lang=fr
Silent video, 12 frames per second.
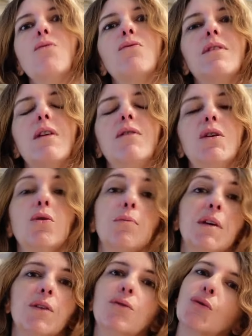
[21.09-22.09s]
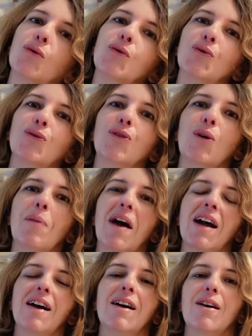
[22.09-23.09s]
Vous savez que bientôt, nous sommes
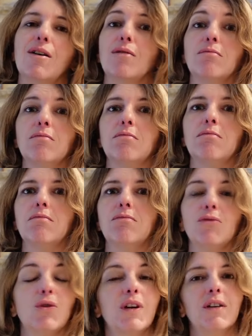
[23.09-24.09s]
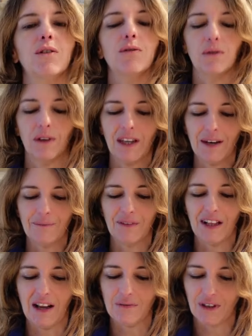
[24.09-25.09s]
à le 14 février,
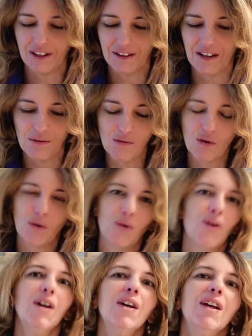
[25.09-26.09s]
la fête des amoureux.